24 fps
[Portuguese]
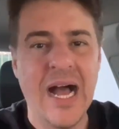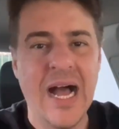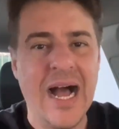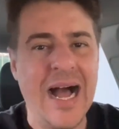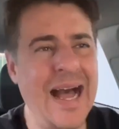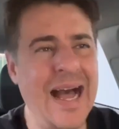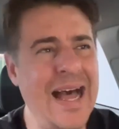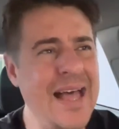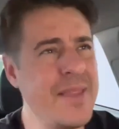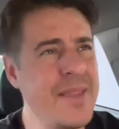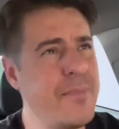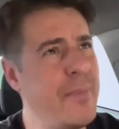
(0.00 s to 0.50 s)

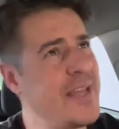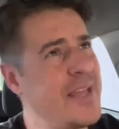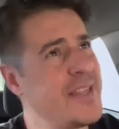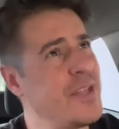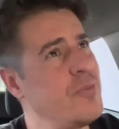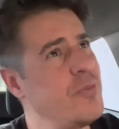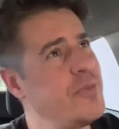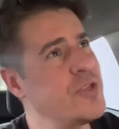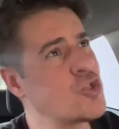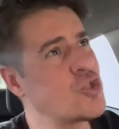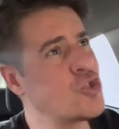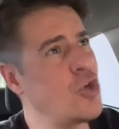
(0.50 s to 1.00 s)
Ah, mas
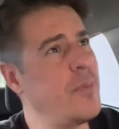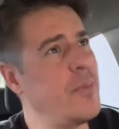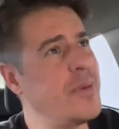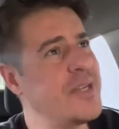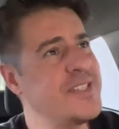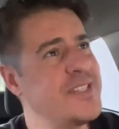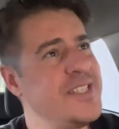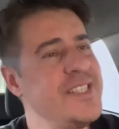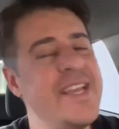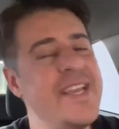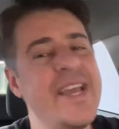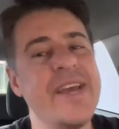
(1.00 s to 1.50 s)
não me sobra
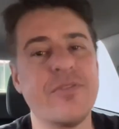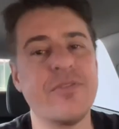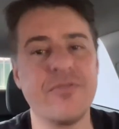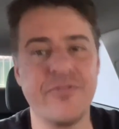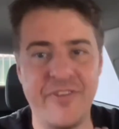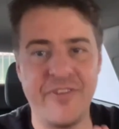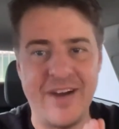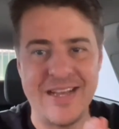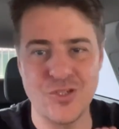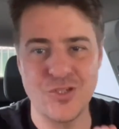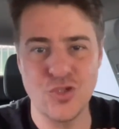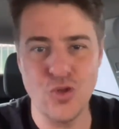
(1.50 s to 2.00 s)
dinheiro.
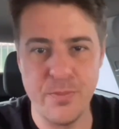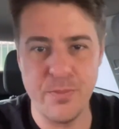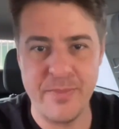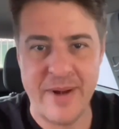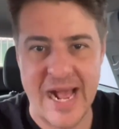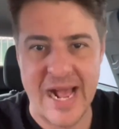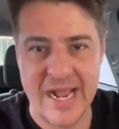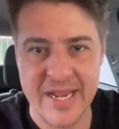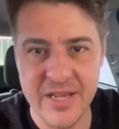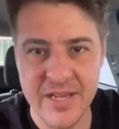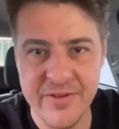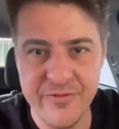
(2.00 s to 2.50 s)
Vai
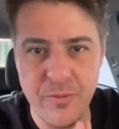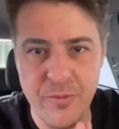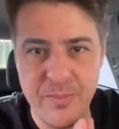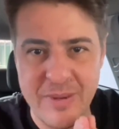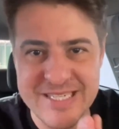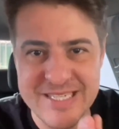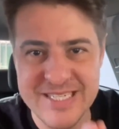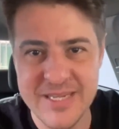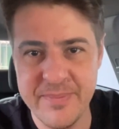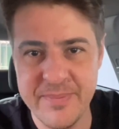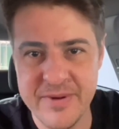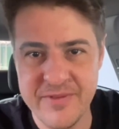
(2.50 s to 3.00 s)
sobrar, que eu vou
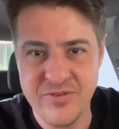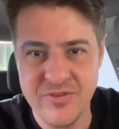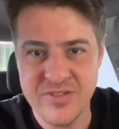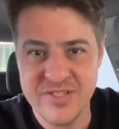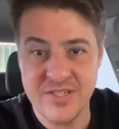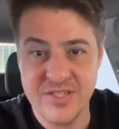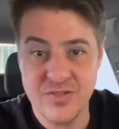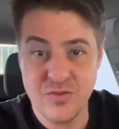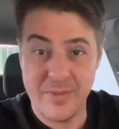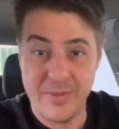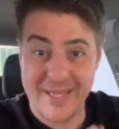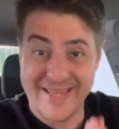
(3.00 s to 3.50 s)
passar para
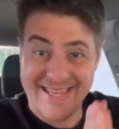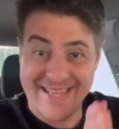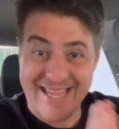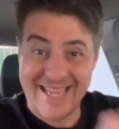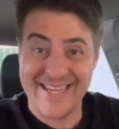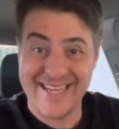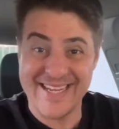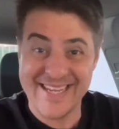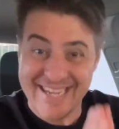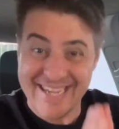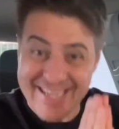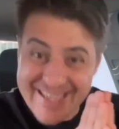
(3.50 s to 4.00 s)
vocês uma
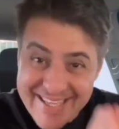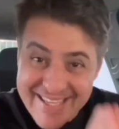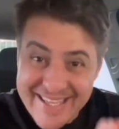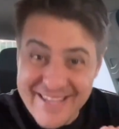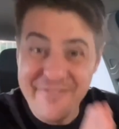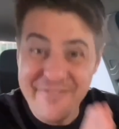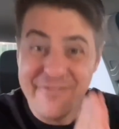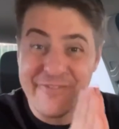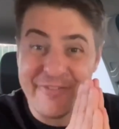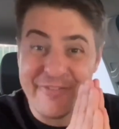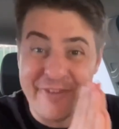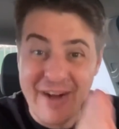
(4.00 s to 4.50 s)
técnica aqui que
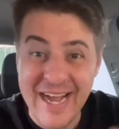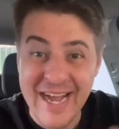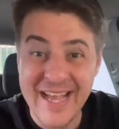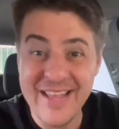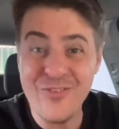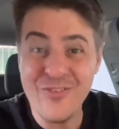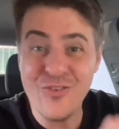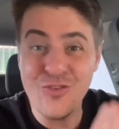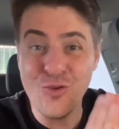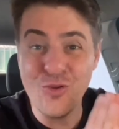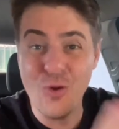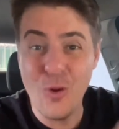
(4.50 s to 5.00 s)
vai
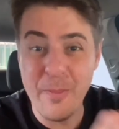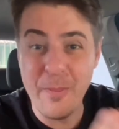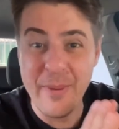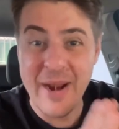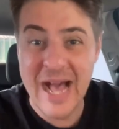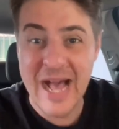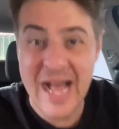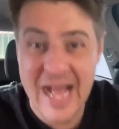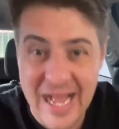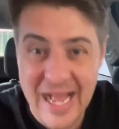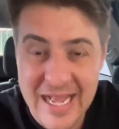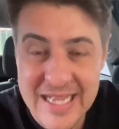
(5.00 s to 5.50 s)

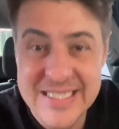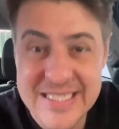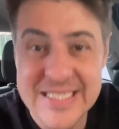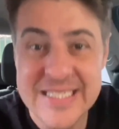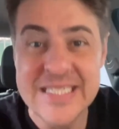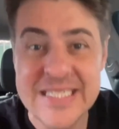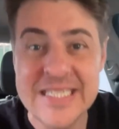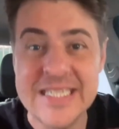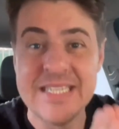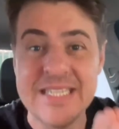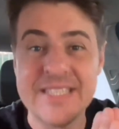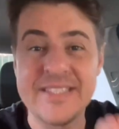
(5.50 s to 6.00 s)
sobrar,
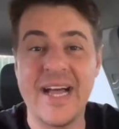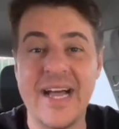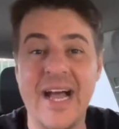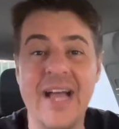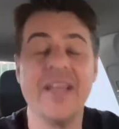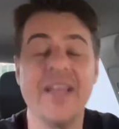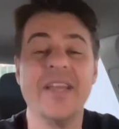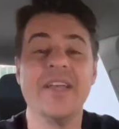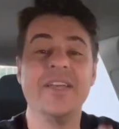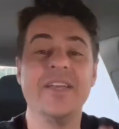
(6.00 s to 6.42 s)
tá?